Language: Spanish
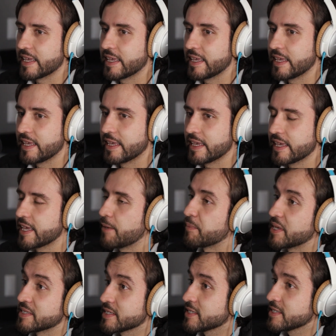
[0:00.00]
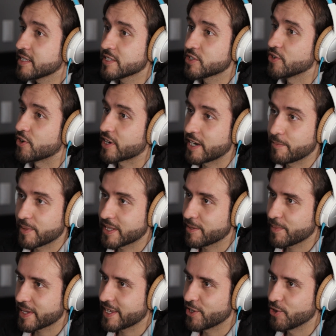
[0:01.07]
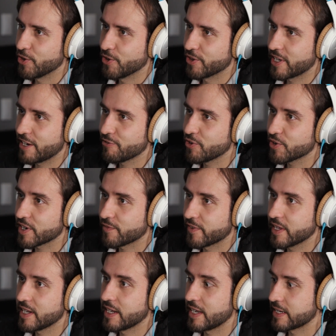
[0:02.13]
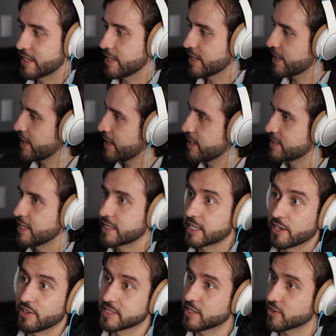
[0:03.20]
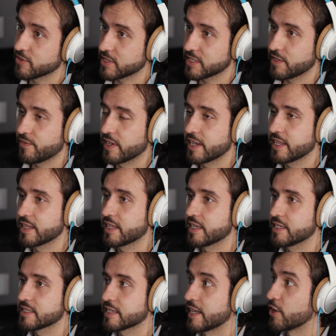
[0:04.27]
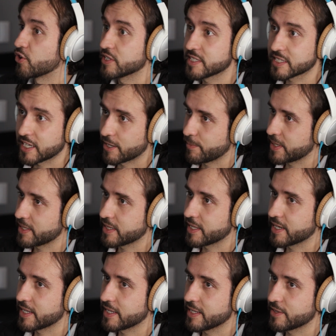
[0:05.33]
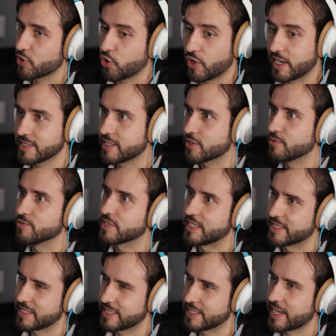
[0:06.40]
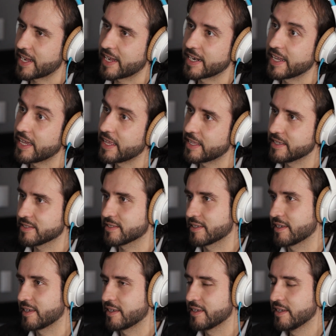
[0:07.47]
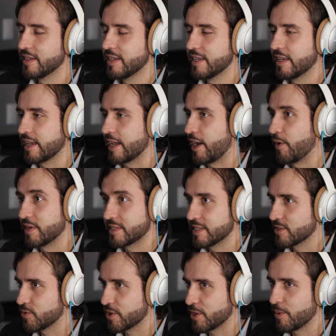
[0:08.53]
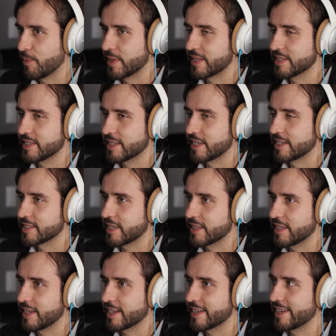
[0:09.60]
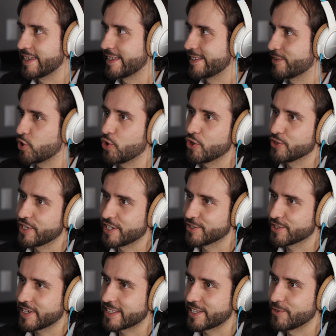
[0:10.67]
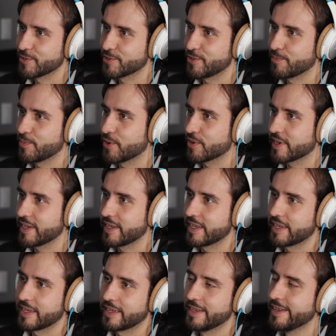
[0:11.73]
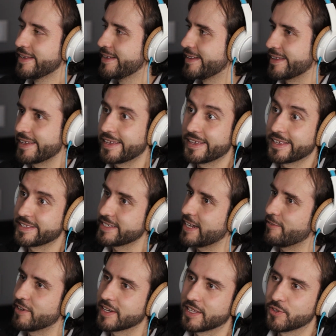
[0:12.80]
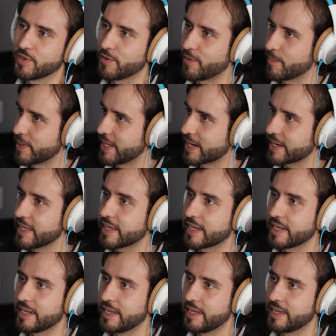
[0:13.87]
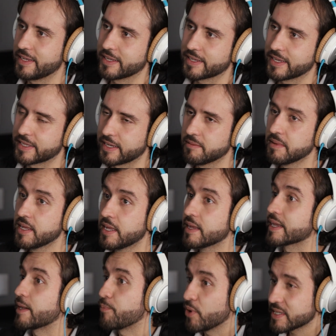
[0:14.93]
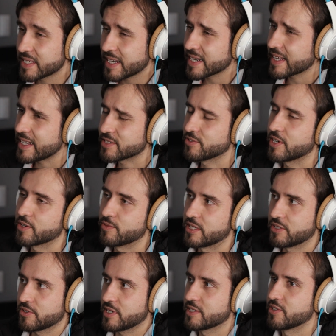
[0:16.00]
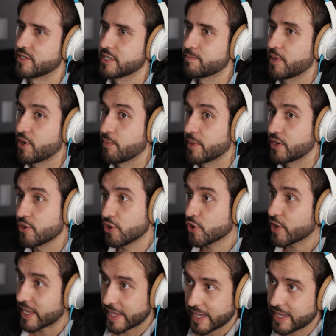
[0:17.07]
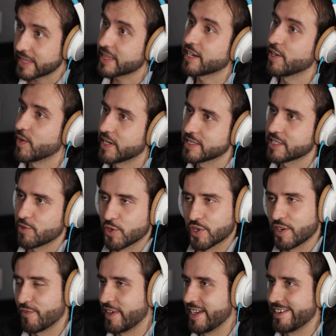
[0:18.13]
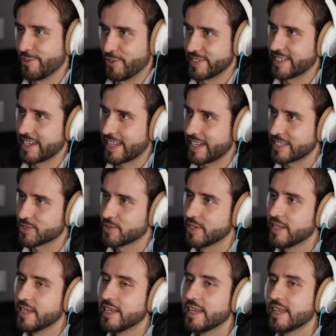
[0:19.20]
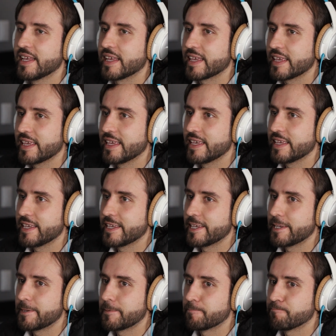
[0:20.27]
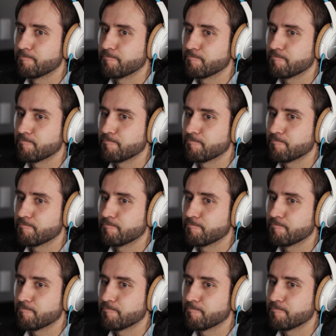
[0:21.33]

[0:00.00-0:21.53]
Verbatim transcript: Y, a mí esa sensación realmente me quedó de la biografía, alguien que se atreve a hacer cosas diferentes, que no necesariamente tiene todas las circunstancias ya ganadas, que a veces últimamente se tiene esa idea que todos los genios creativos son porque eh, ya venían de una familia rica, que, ya, que puede ser el caso en algunas ocasiones, pero al menos lo que deja entrever esta biografía no es el caso. Y,